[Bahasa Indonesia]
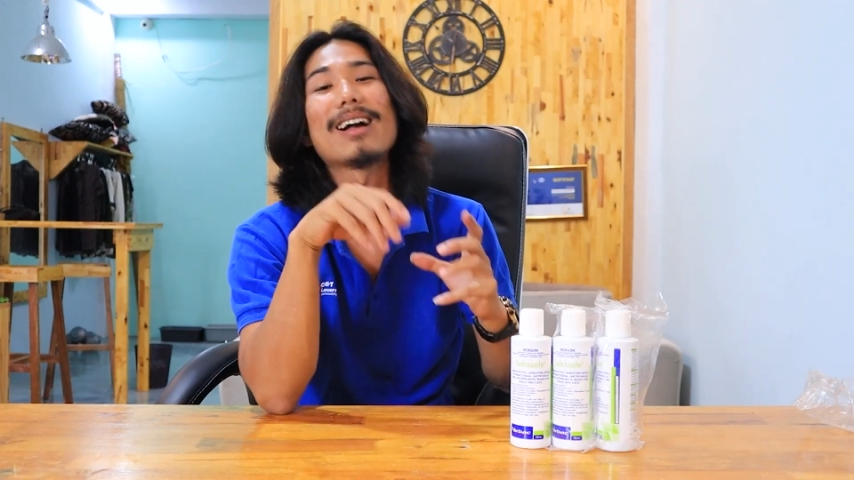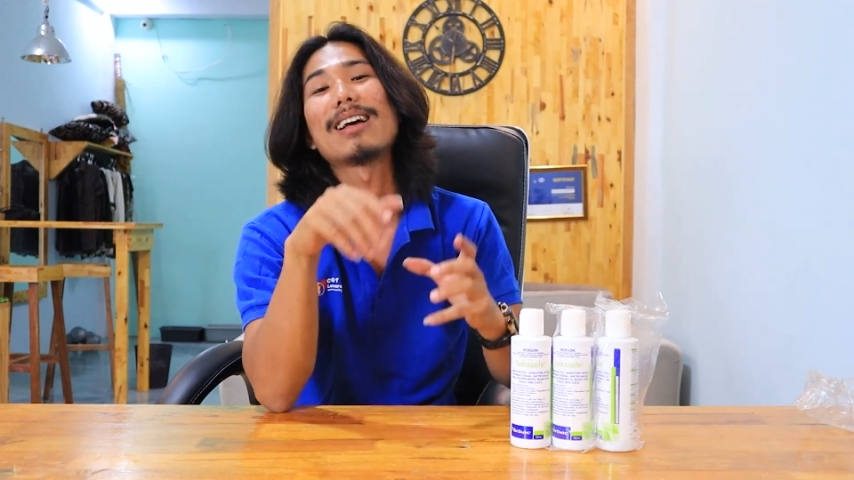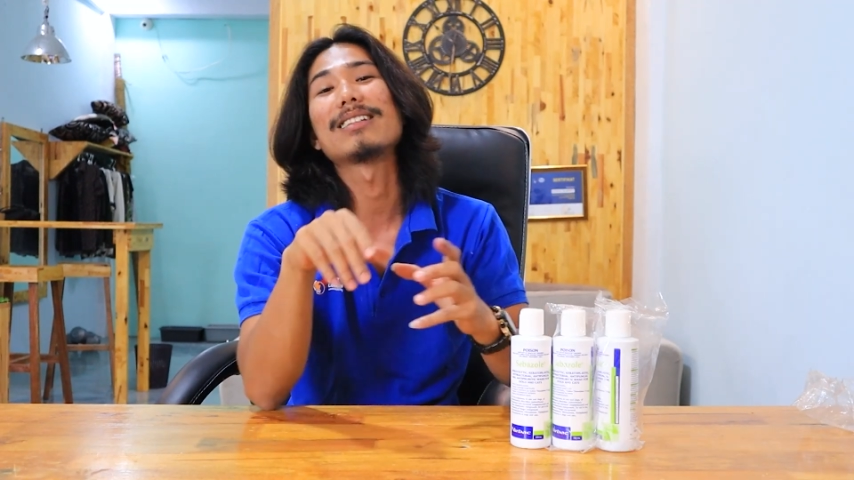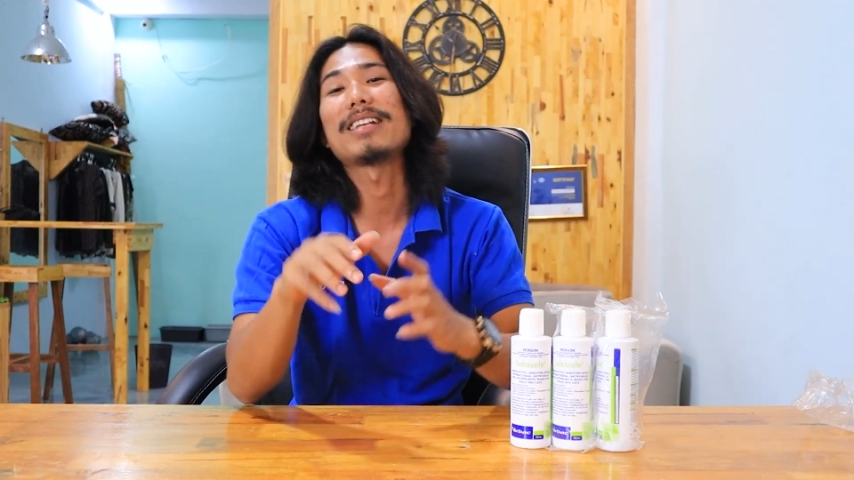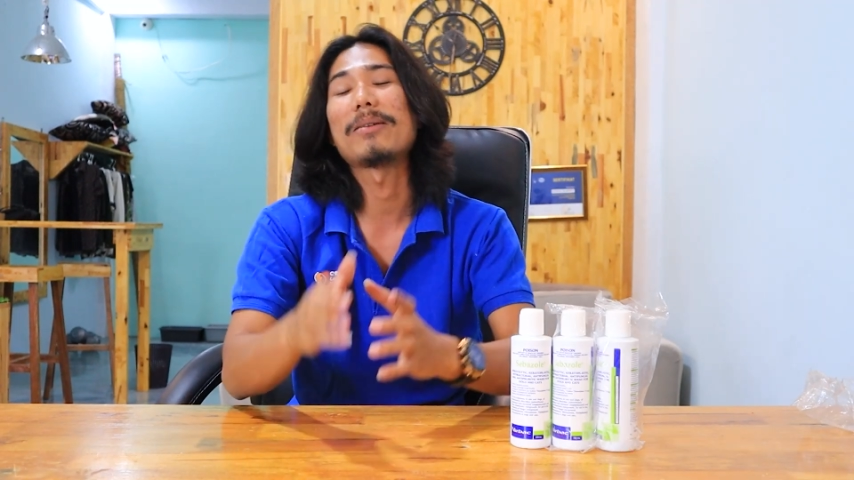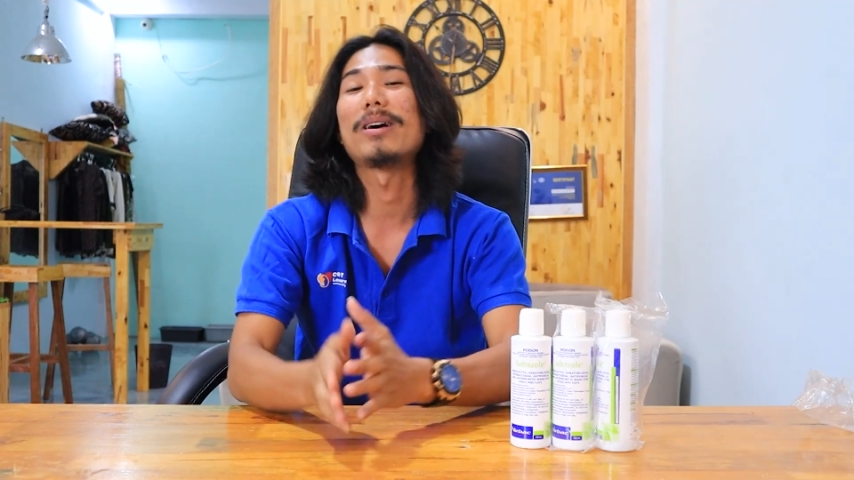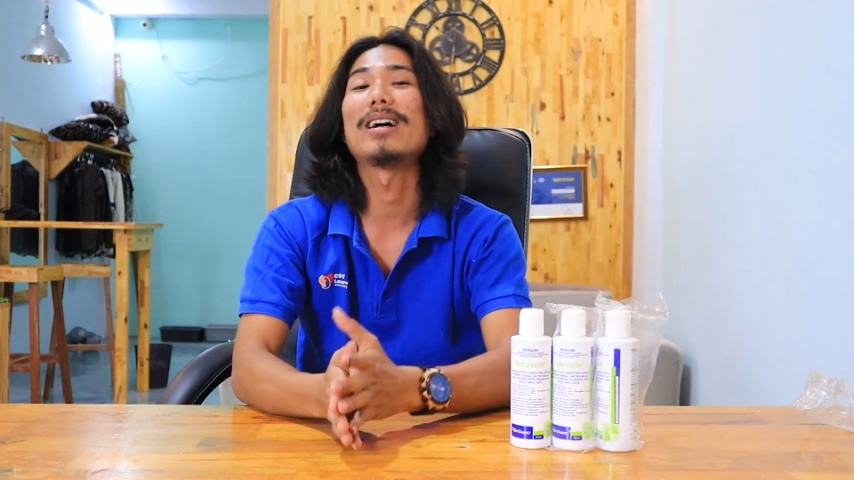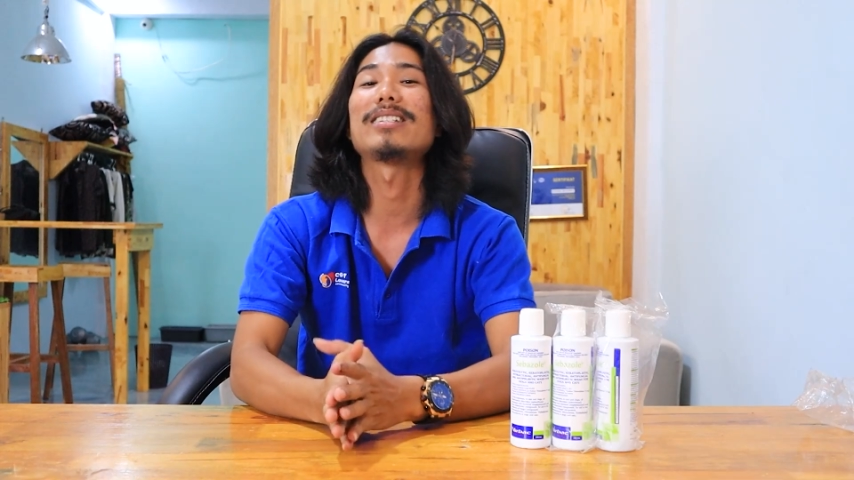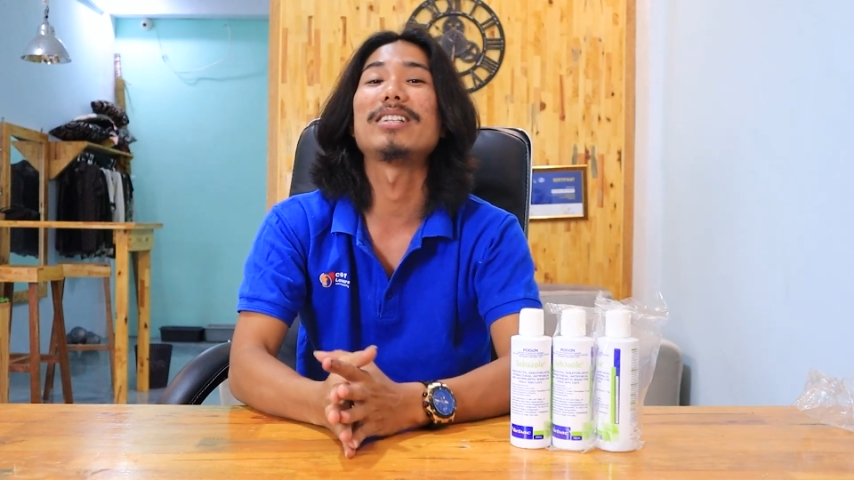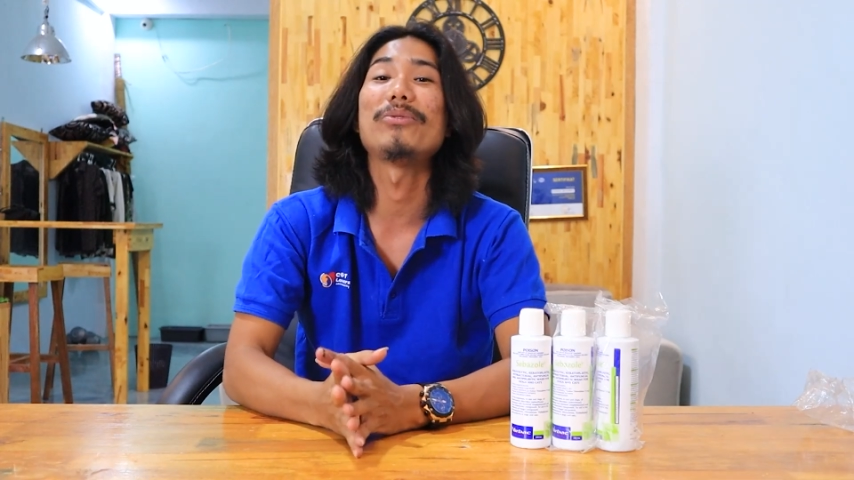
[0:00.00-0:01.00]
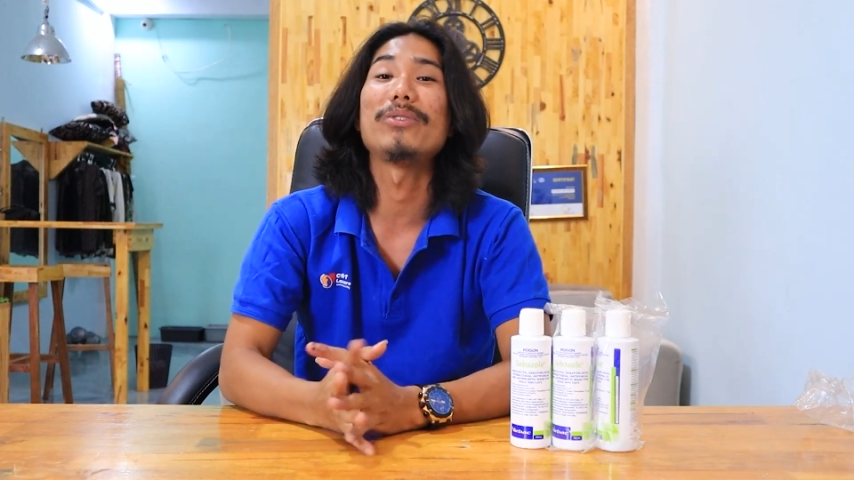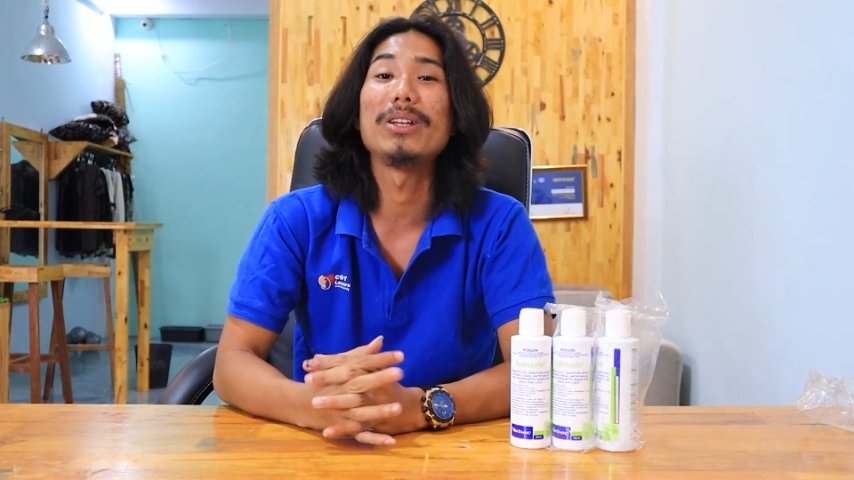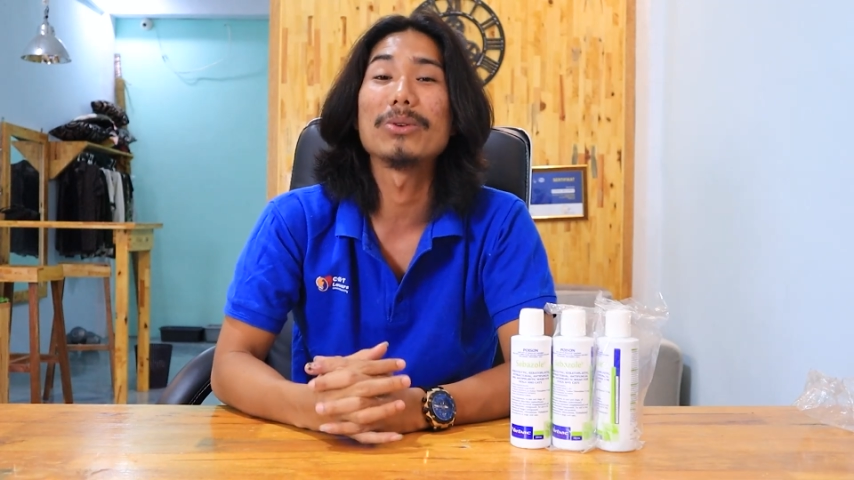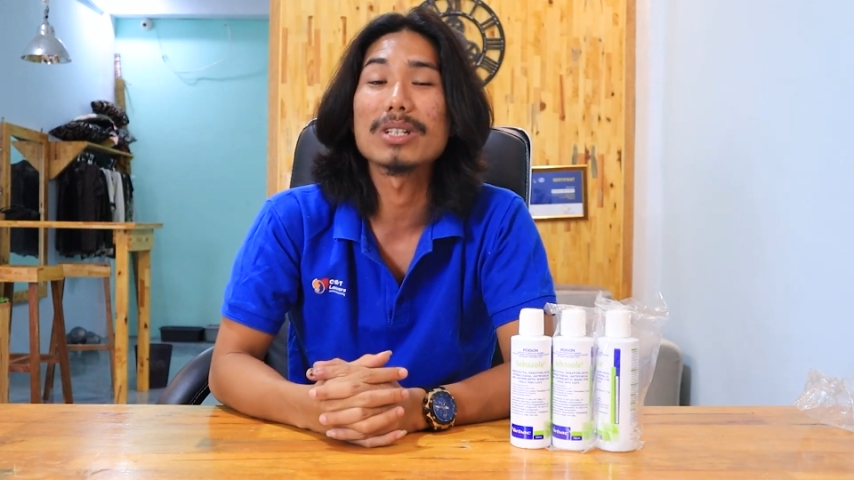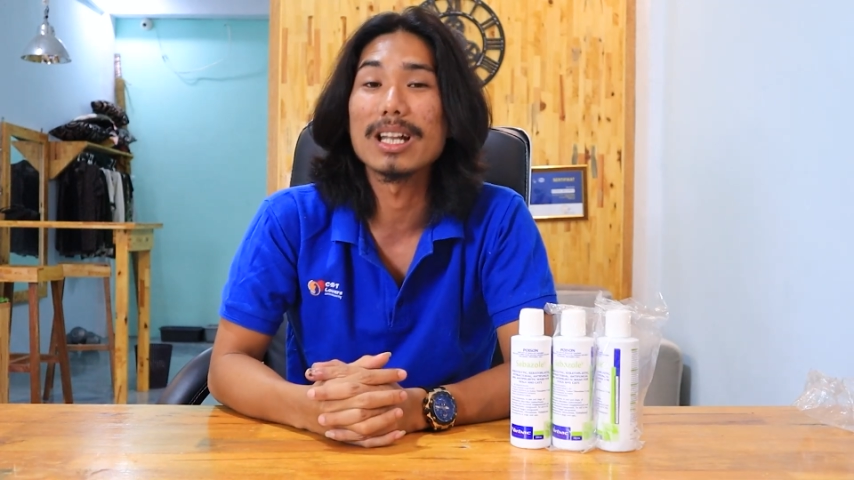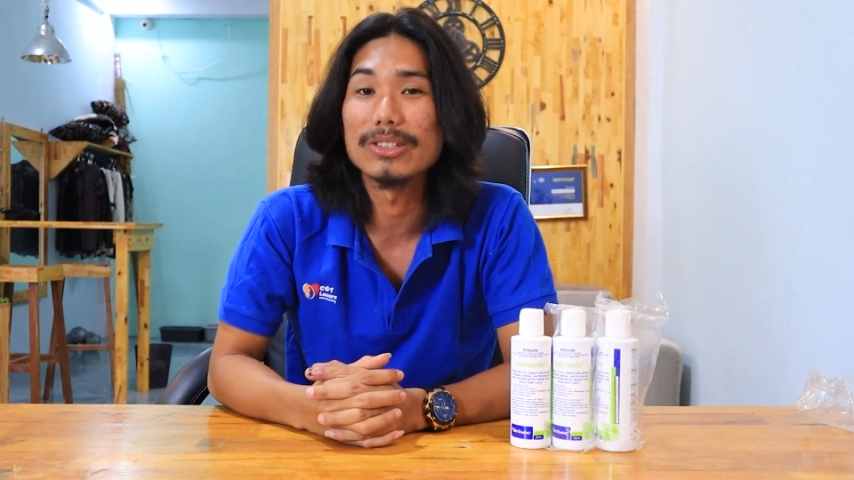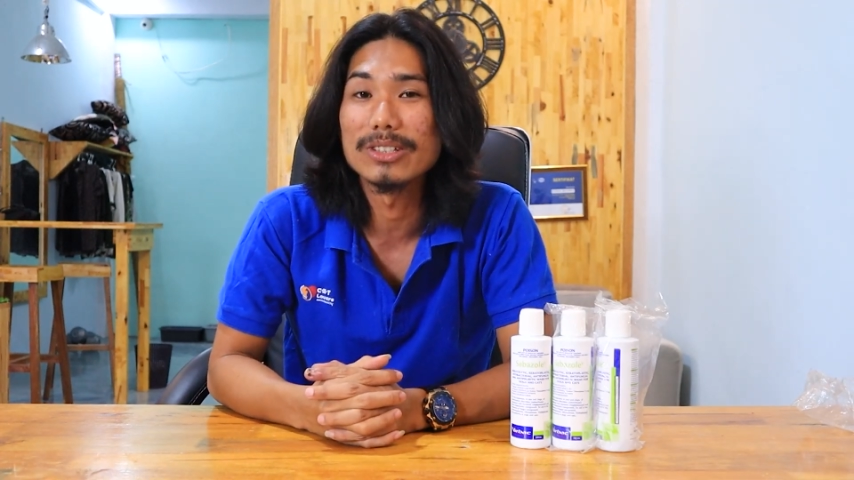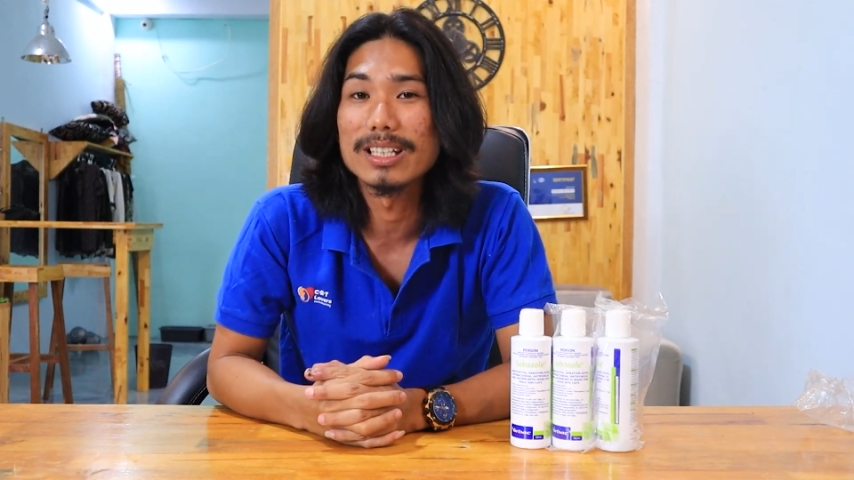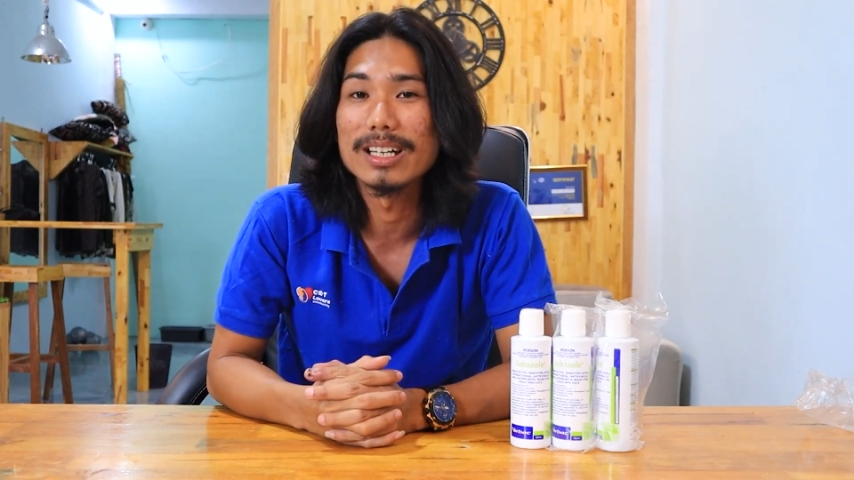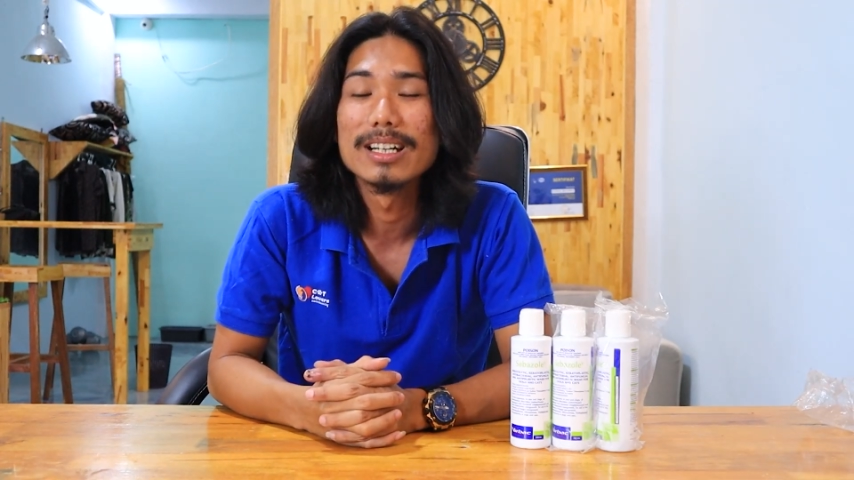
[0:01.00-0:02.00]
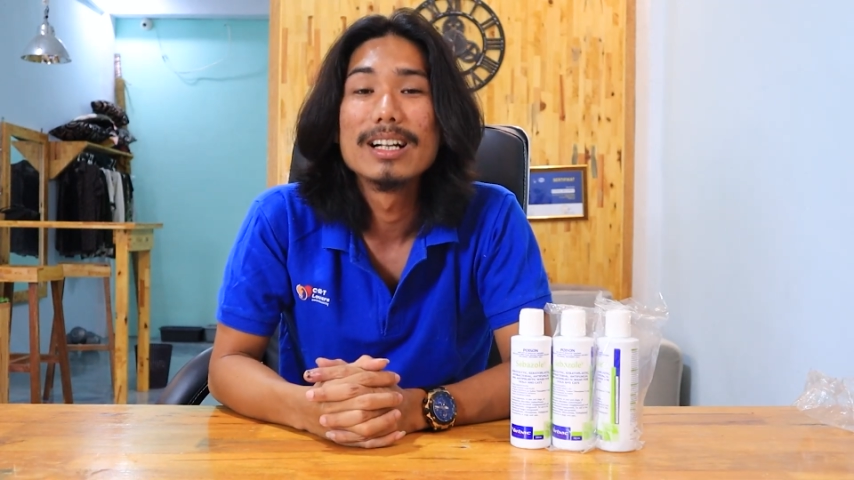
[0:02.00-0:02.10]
akan saya bahas di video selanjutnya.